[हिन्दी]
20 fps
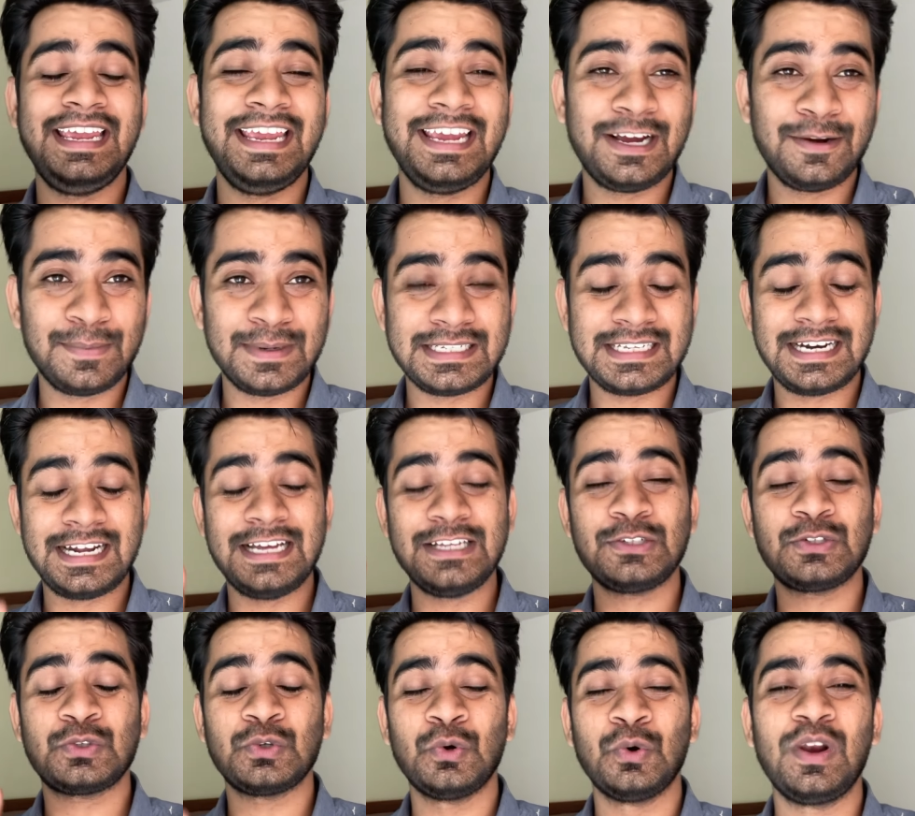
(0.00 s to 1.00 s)
एक बज रहा है
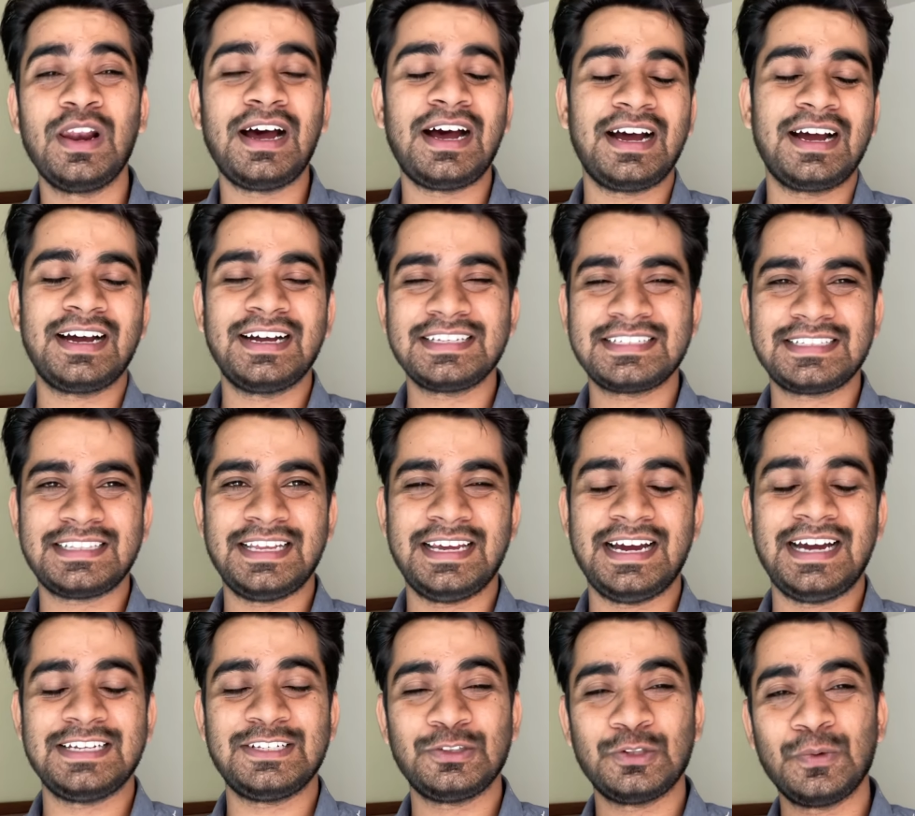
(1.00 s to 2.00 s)
सोलह अगस्त है
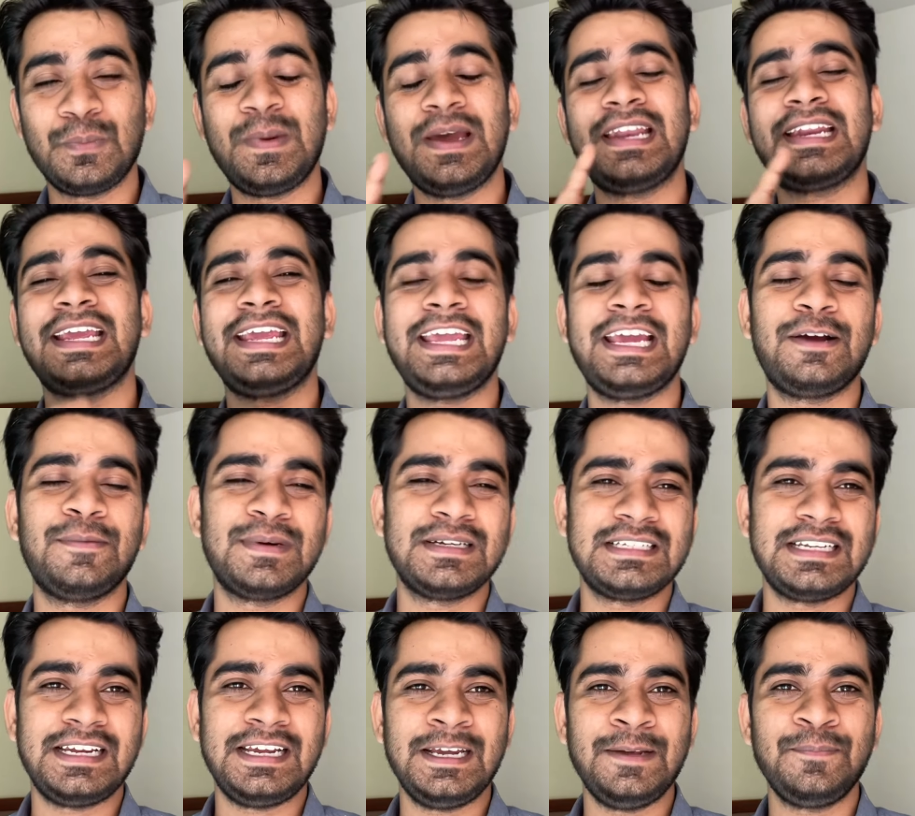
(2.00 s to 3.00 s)
आज दोपहर के एक बज
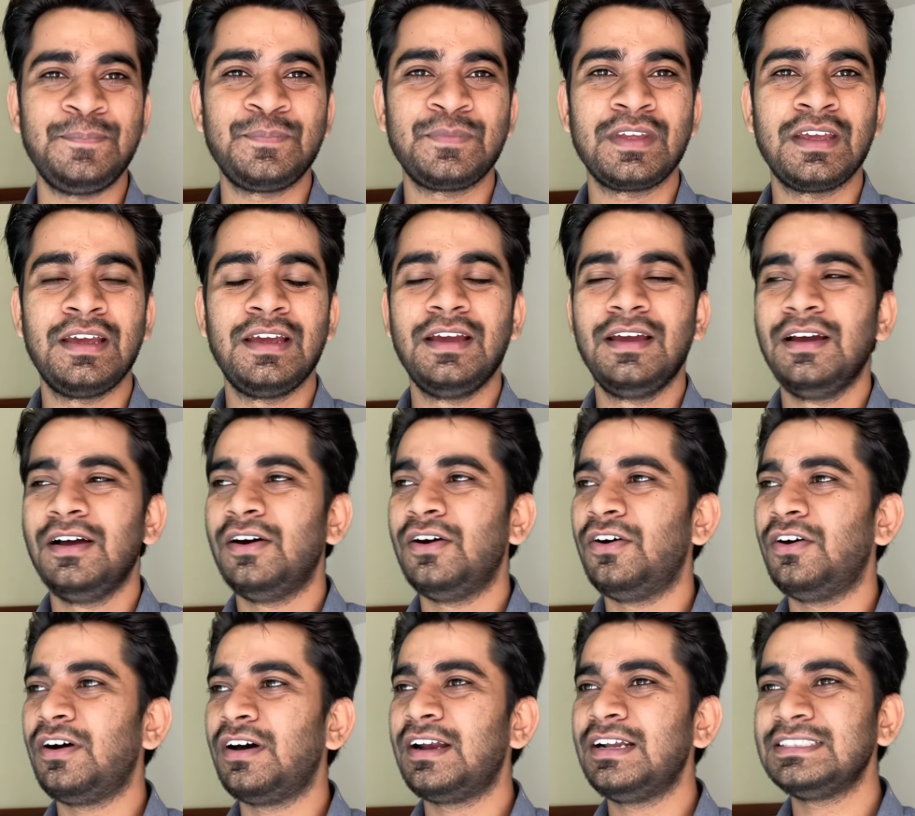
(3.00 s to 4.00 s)
रहे हैं
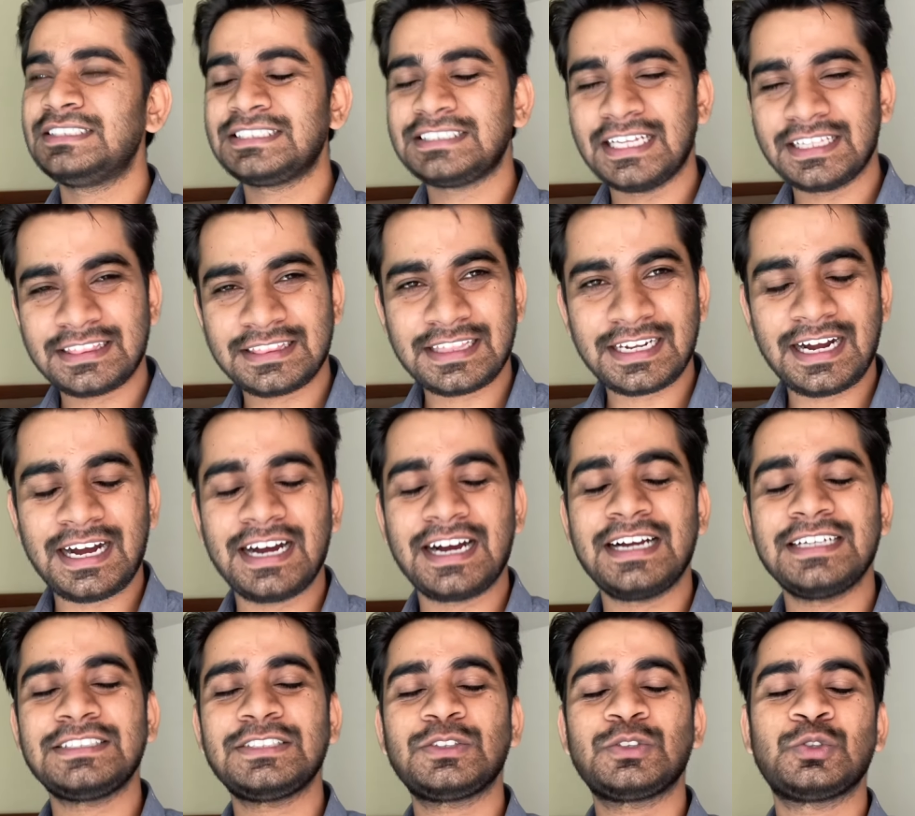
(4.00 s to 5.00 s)
और सत्रह
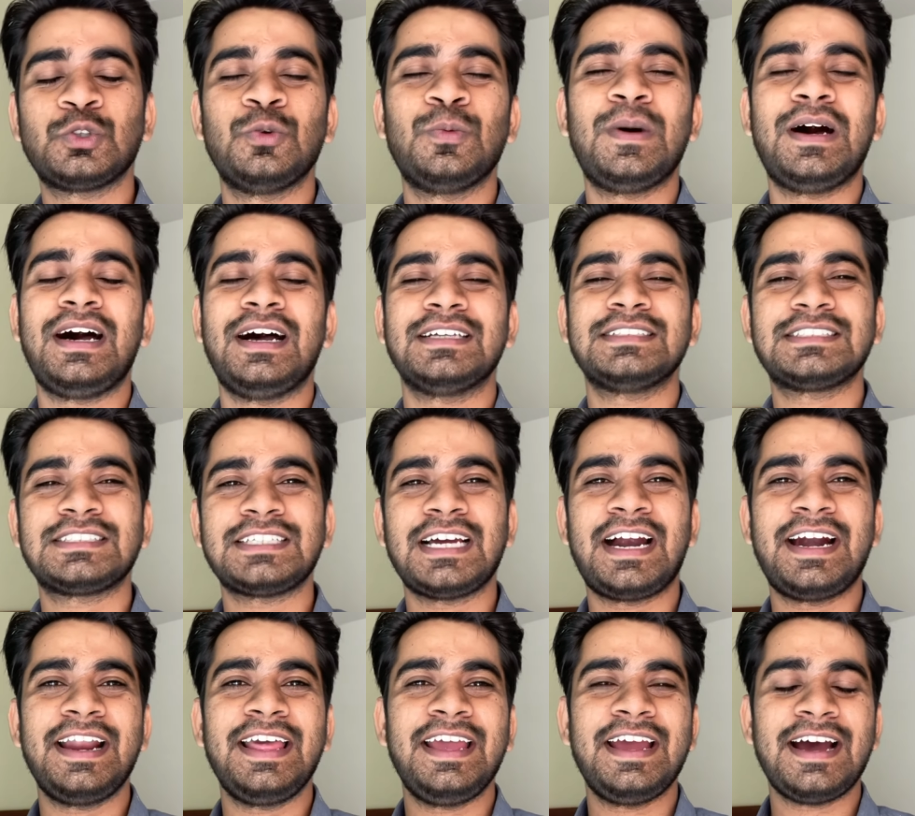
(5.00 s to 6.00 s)
अगस्त सुबह
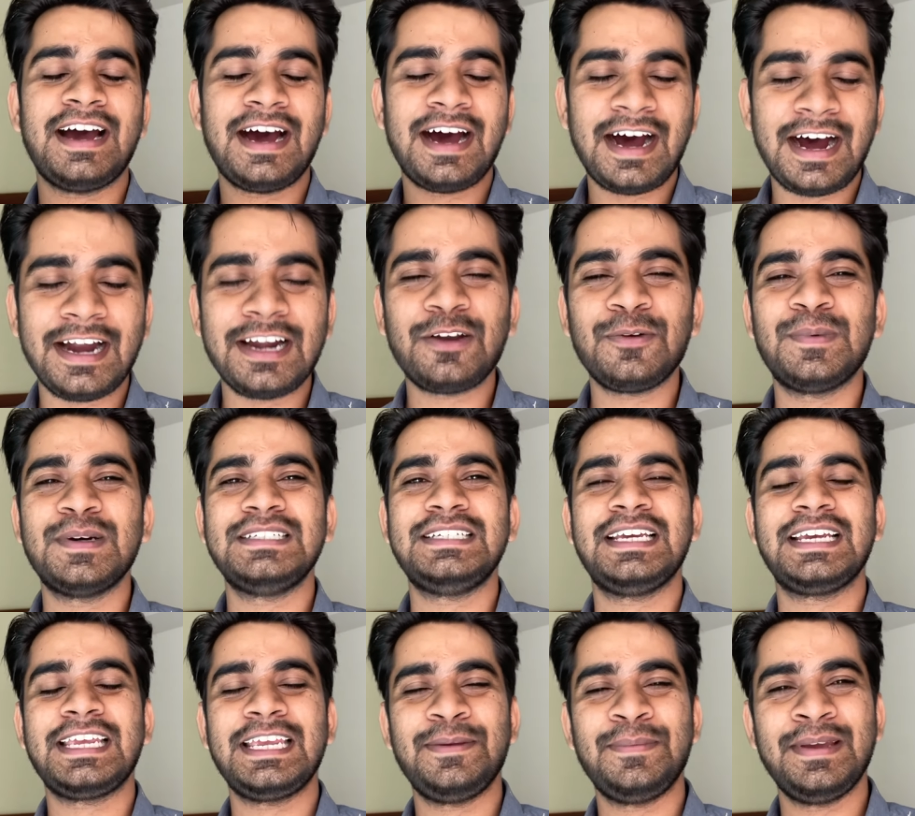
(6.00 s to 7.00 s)
साढ़े आठ
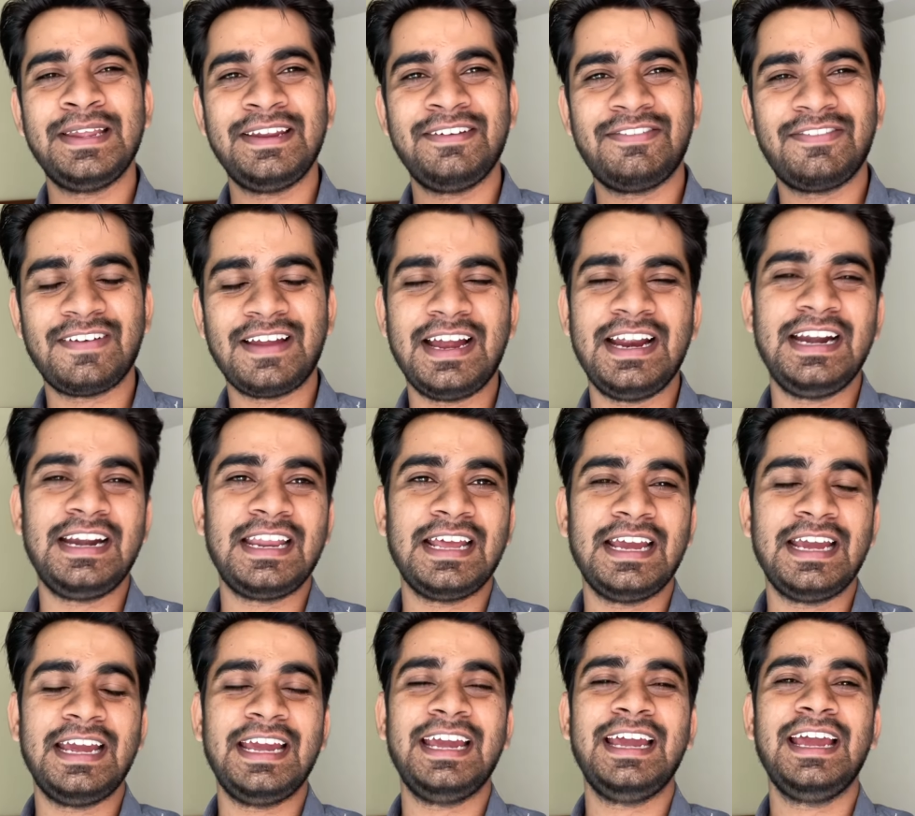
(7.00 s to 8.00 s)
बजे की मेरी फ्लाइट
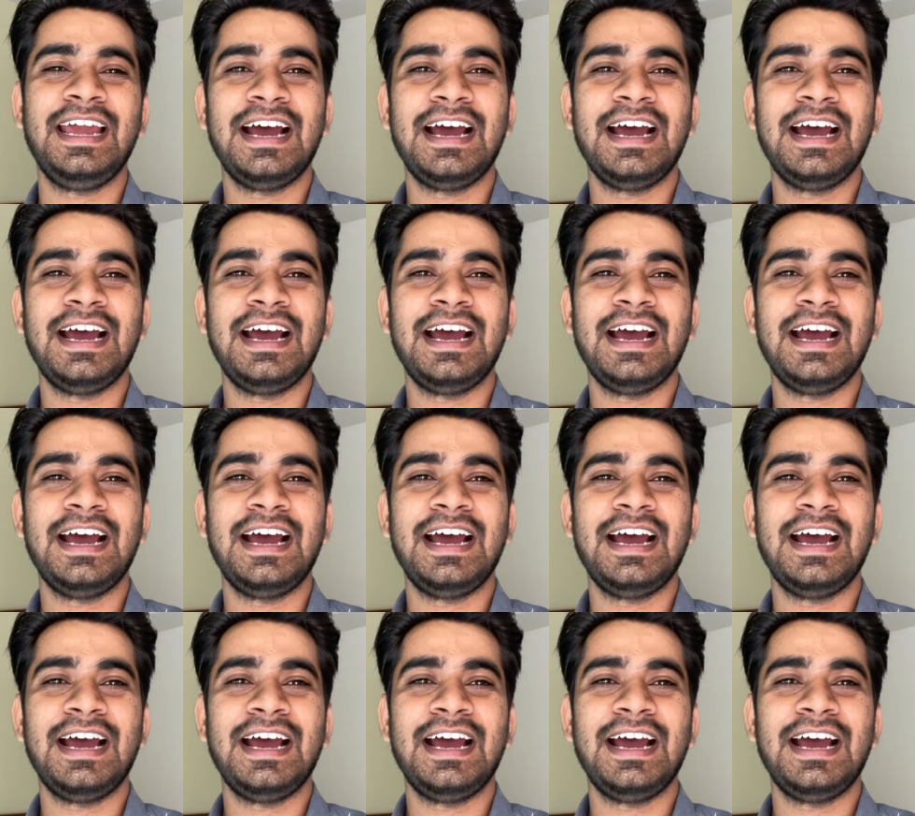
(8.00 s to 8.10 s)
है